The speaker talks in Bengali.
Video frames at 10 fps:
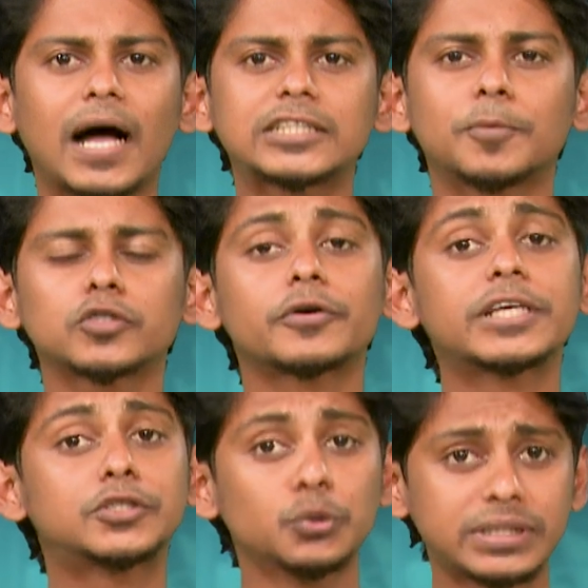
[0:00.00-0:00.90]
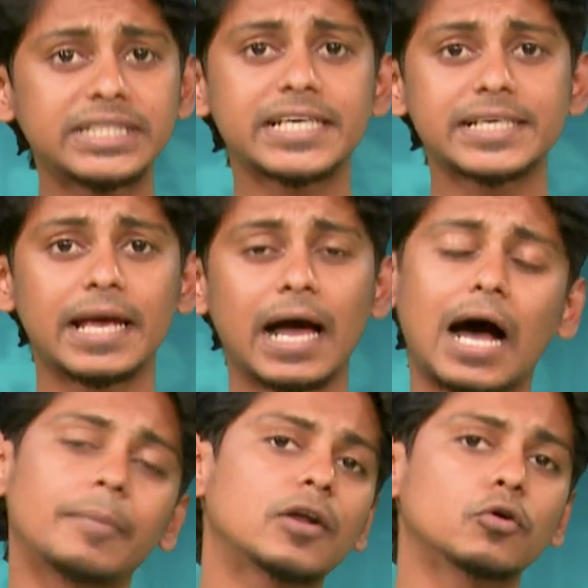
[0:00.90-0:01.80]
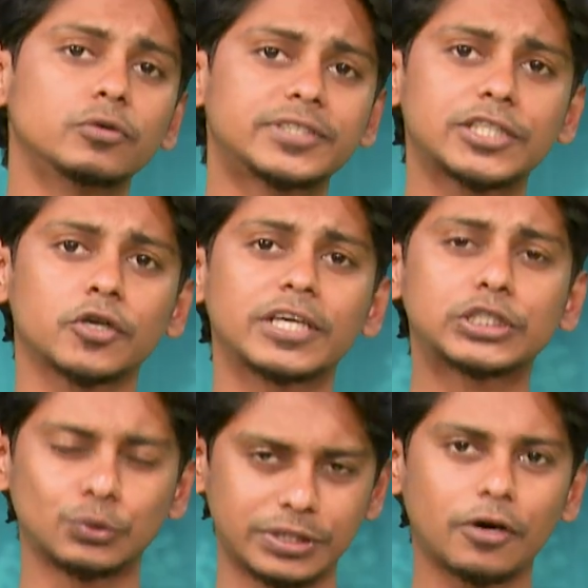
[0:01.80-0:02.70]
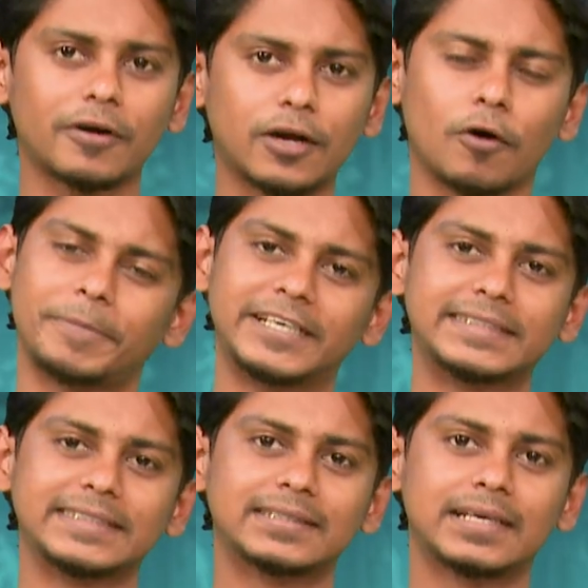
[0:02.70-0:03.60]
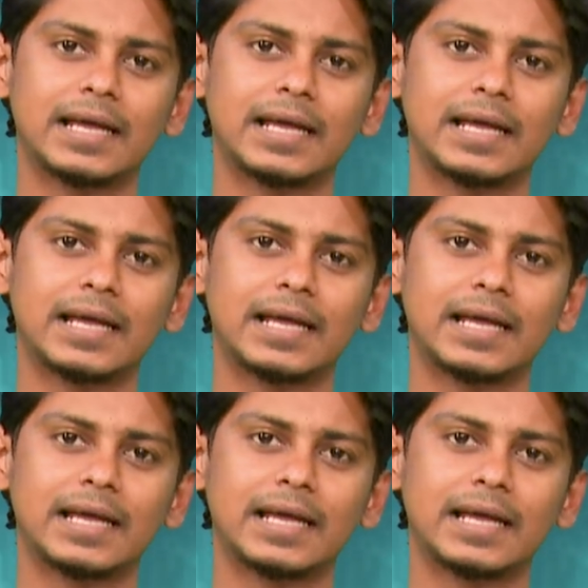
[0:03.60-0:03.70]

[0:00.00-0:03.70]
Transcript: পাঁচ বছরের চুক্তি শেষে আবারও উডসের সঙ্গে চুক্তি করে কোম্পানিটি